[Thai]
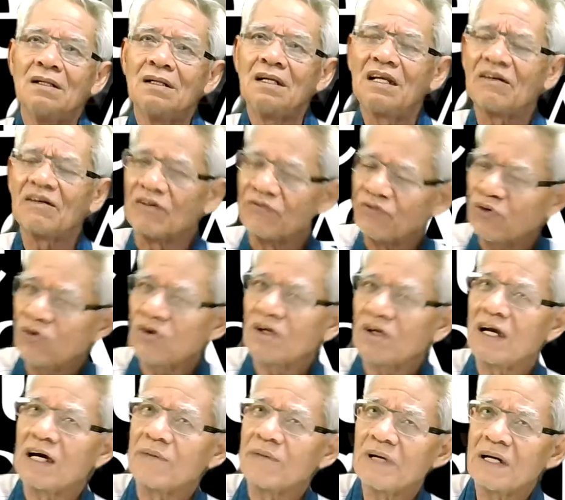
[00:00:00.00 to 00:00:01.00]
เรียกว่าฟุกก็
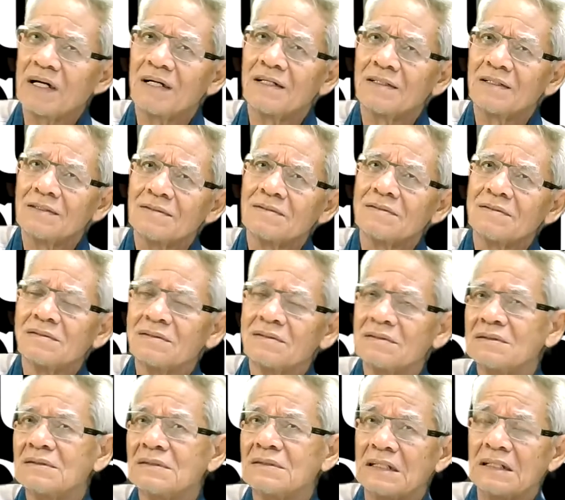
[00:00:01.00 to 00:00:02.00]
ได้ไหมฮะ
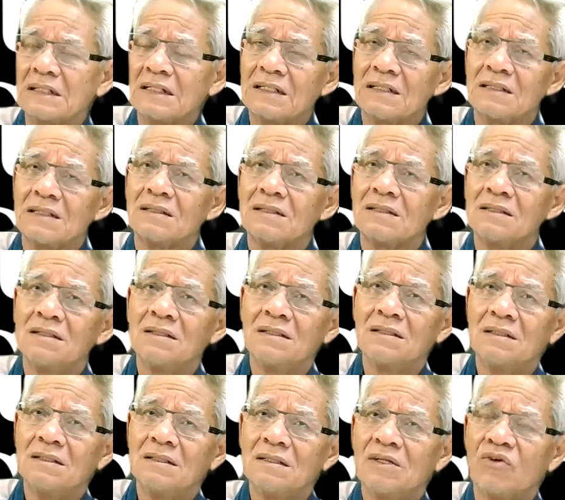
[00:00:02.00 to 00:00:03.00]
เดี๋ยวนะ
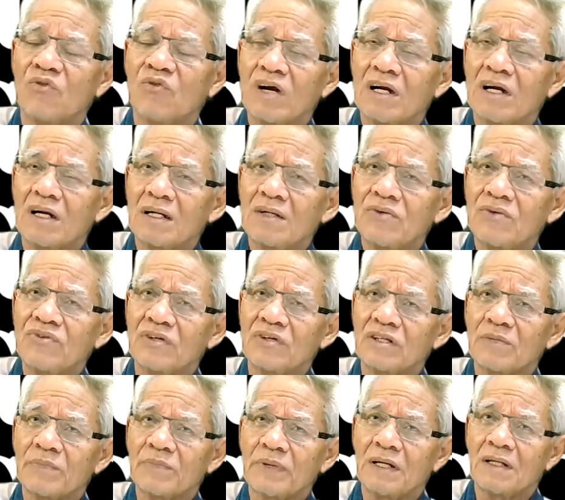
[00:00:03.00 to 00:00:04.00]
วันนั้นรู้สึก
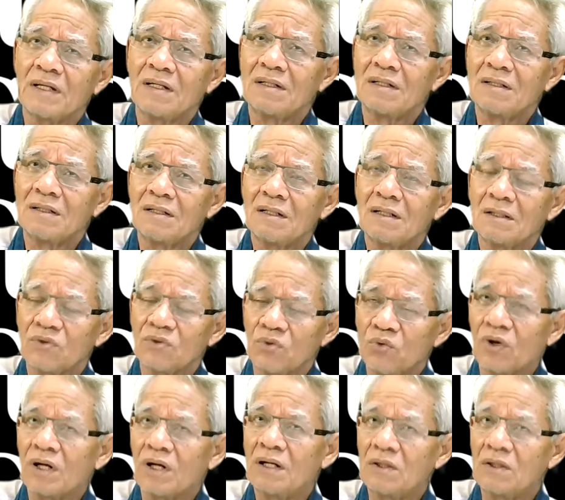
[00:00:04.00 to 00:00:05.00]
จะไปถู
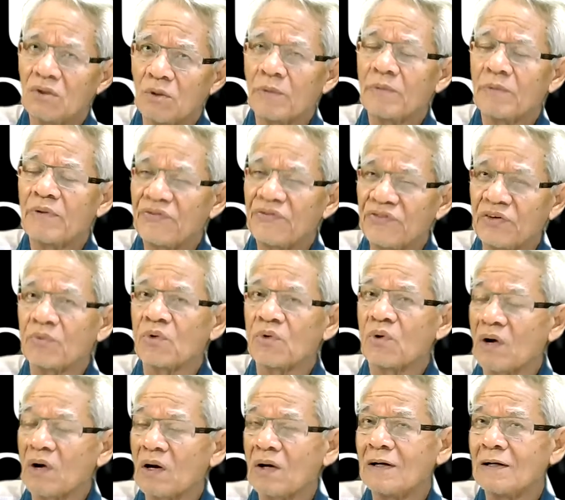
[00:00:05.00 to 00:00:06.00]
กคัดเลือกอยู่ประมาณสิบกว่า
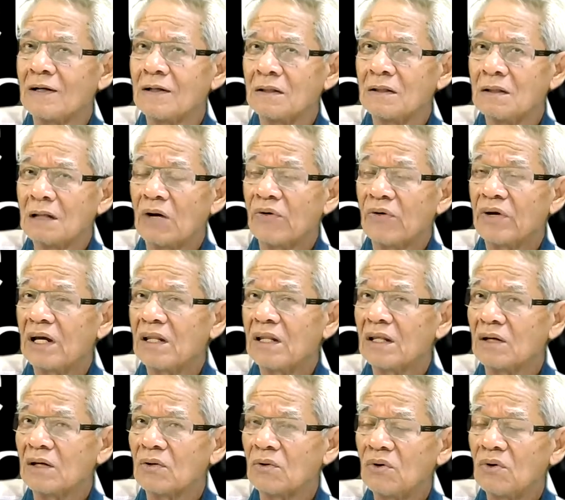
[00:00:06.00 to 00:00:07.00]
คนเอาแค่
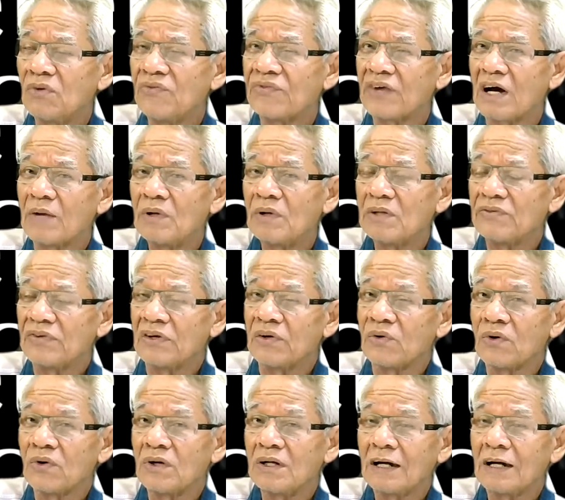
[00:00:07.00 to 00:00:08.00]
กี่คนสามหรือสี่ค
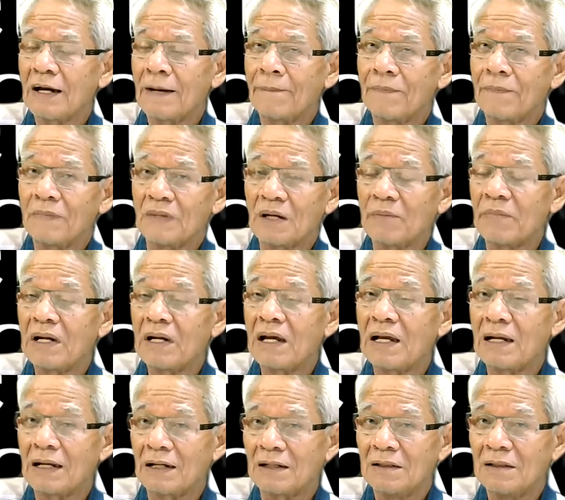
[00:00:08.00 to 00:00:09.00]
นนะครับจำไม่ได้
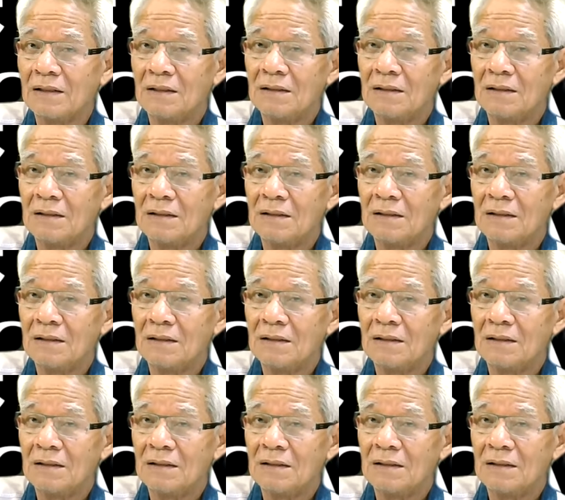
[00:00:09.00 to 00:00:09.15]
นะ